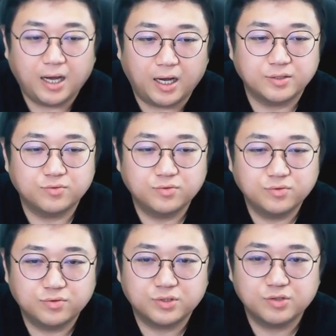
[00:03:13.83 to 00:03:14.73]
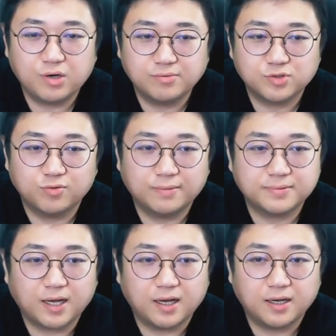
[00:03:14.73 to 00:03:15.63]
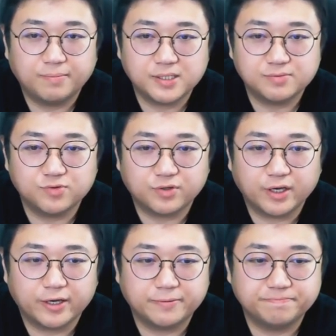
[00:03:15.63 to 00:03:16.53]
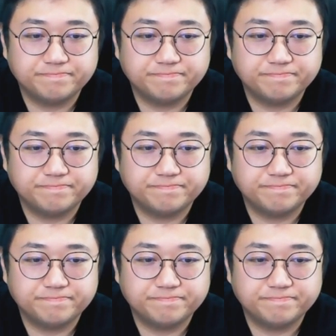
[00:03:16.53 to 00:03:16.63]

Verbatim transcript: 아이고 띠우 아버지 고맙다 86개